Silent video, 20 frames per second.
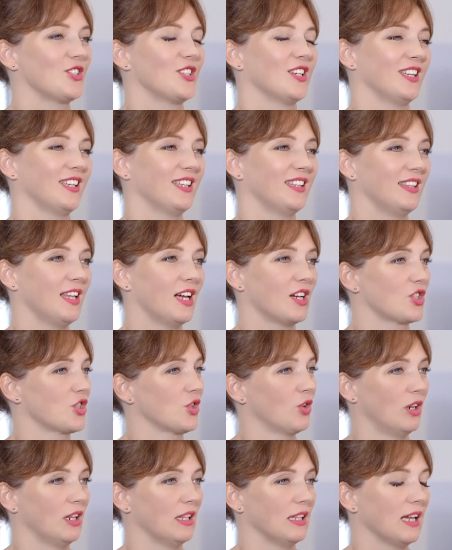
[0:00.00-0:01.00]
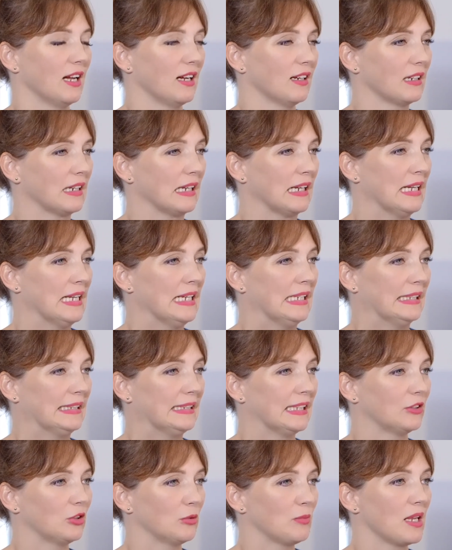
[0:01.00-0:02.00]
się na szkoleniach,
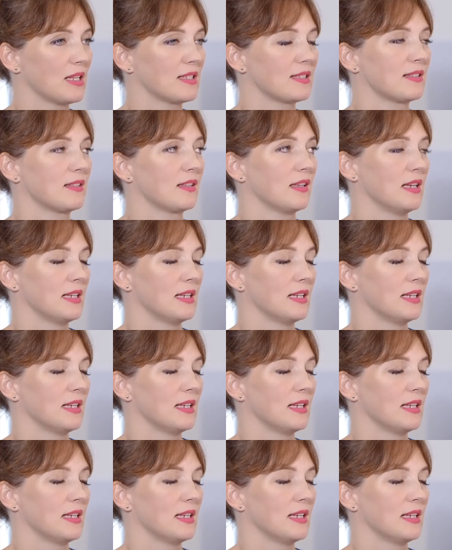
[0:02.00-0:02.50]
natomiast